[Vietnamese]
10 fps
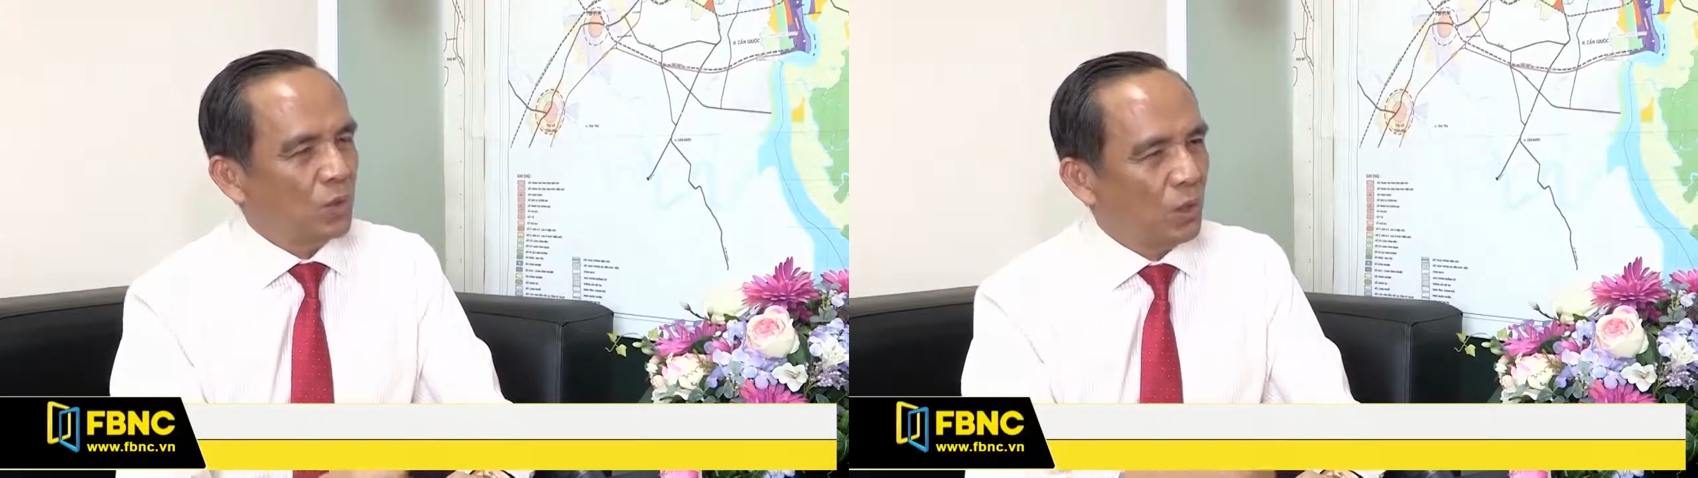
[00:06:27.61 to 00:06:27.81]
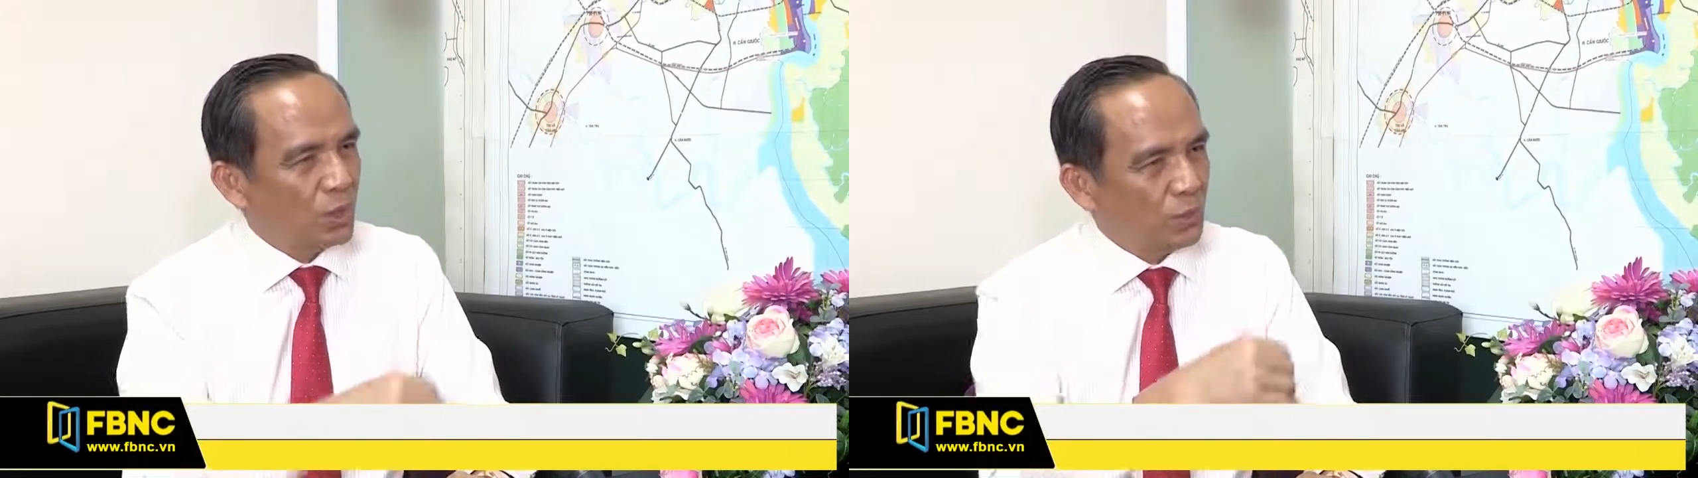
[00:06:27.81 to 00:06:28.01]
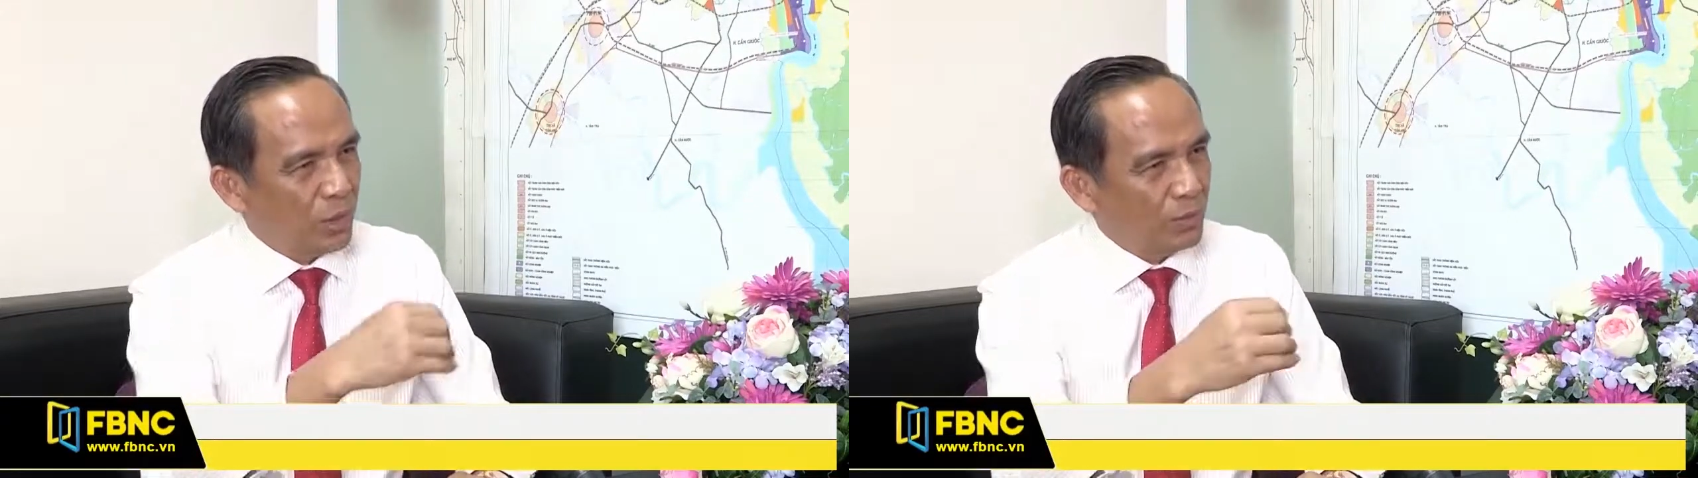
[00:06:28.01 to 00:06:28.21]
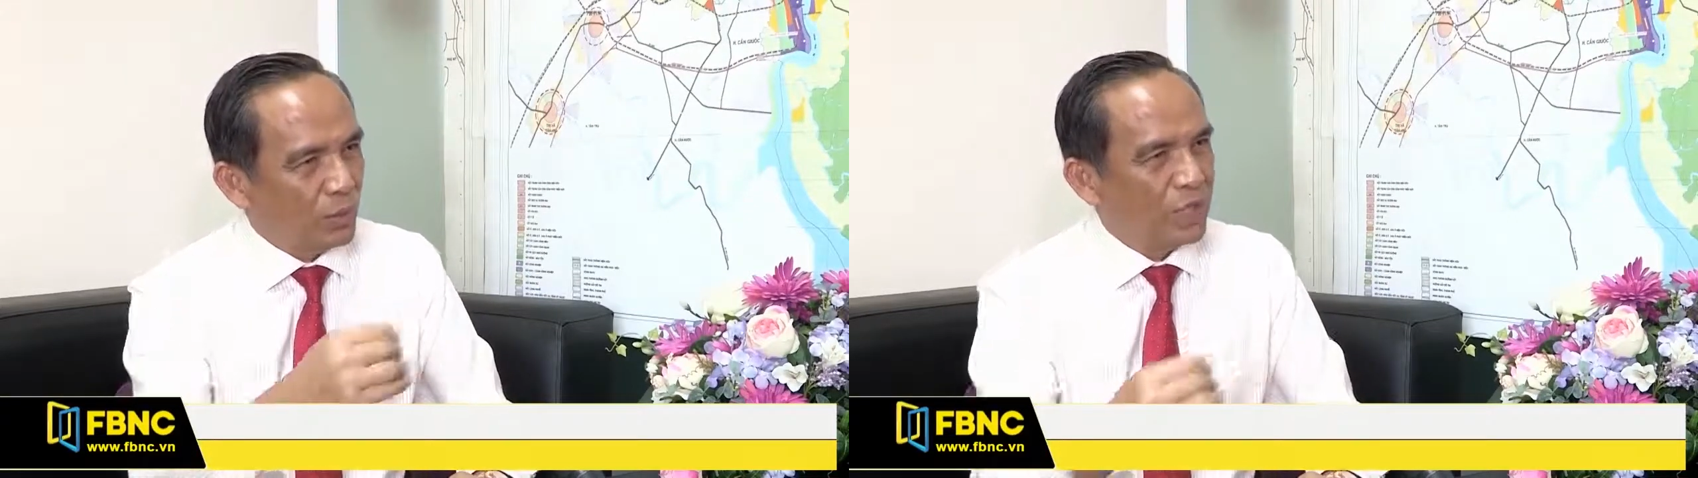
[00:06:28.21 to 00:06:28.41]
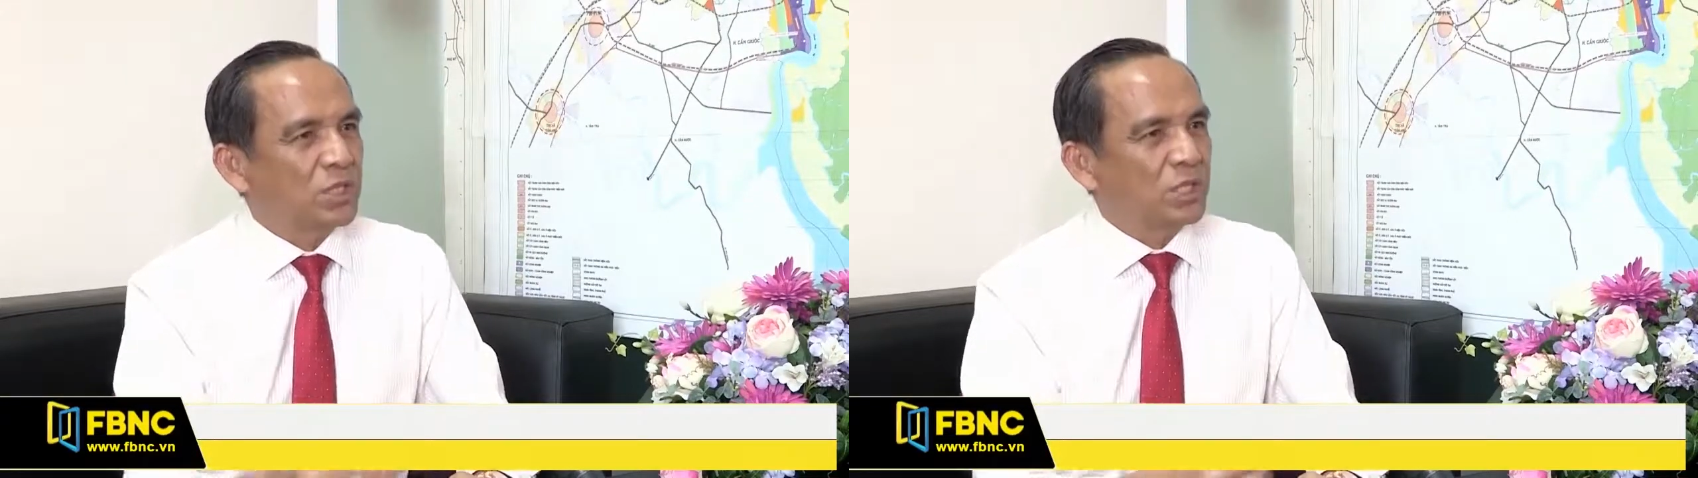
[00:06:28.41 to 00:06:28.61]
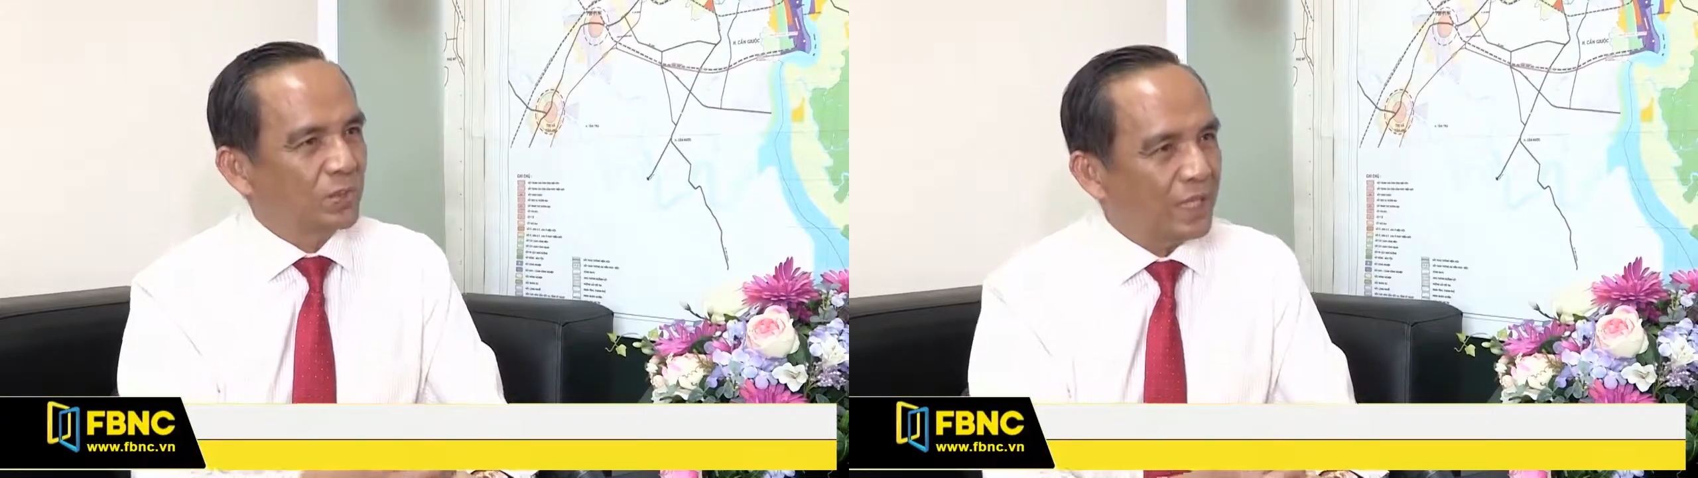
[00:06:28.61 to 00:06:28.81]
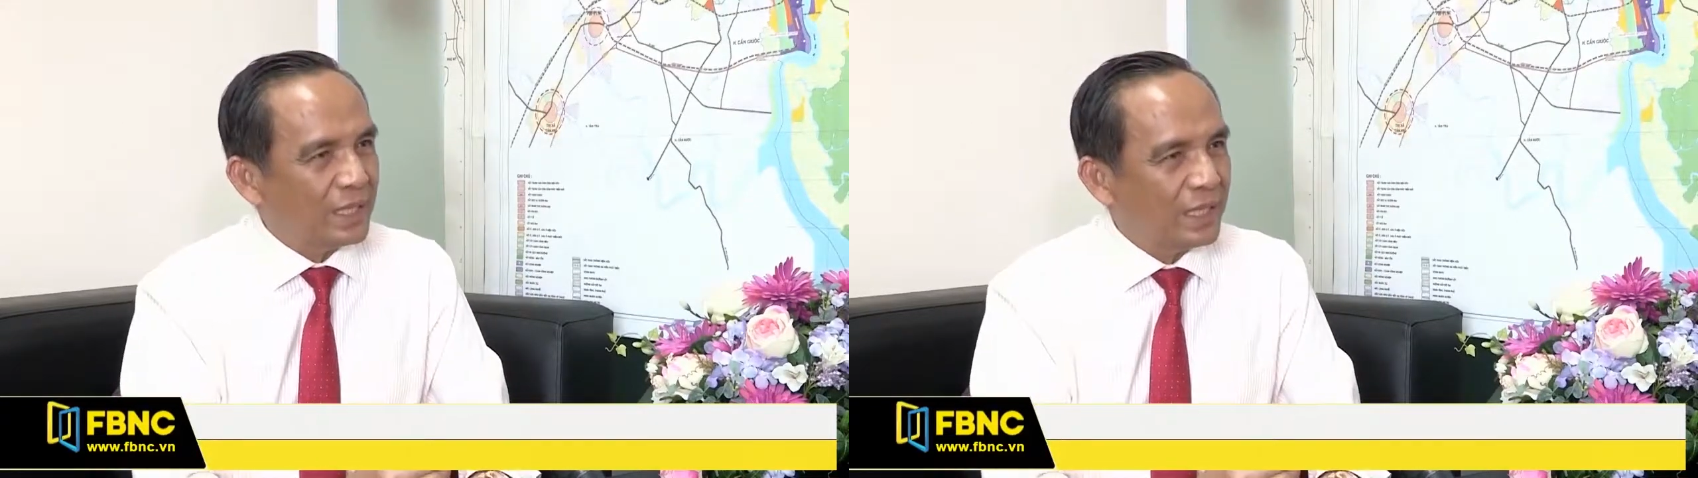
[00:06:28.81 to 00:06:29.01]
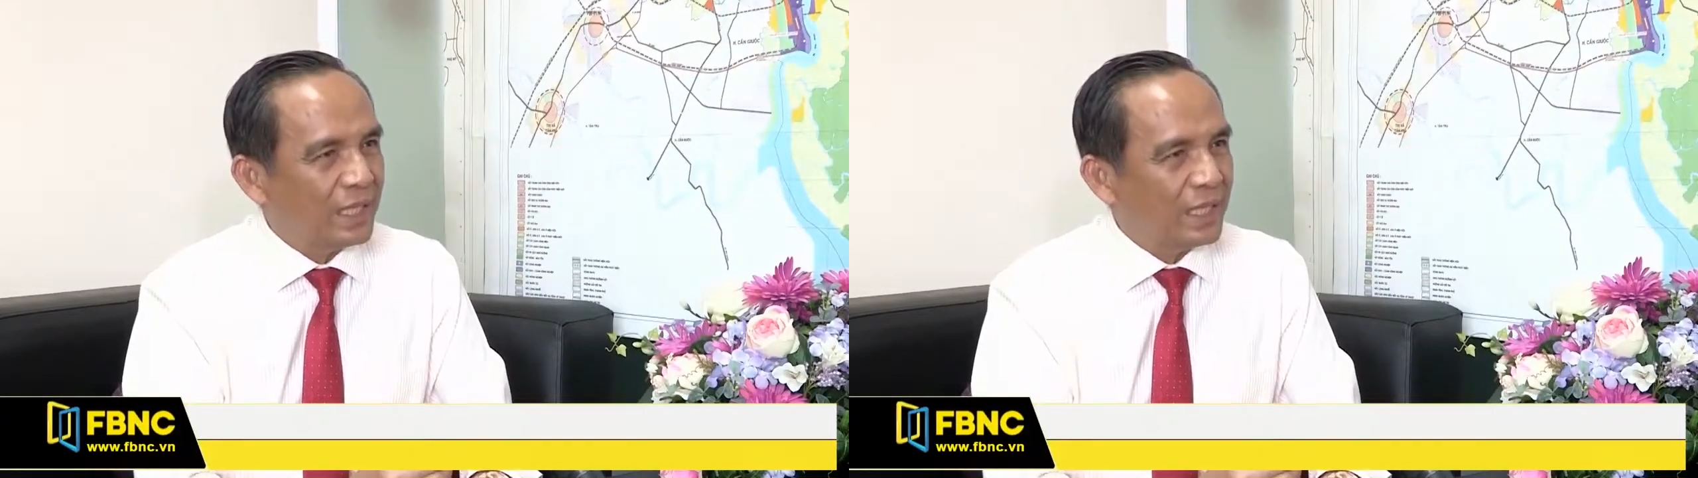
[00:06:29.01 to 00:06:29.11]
do chuyển mục đích sử dụng đất,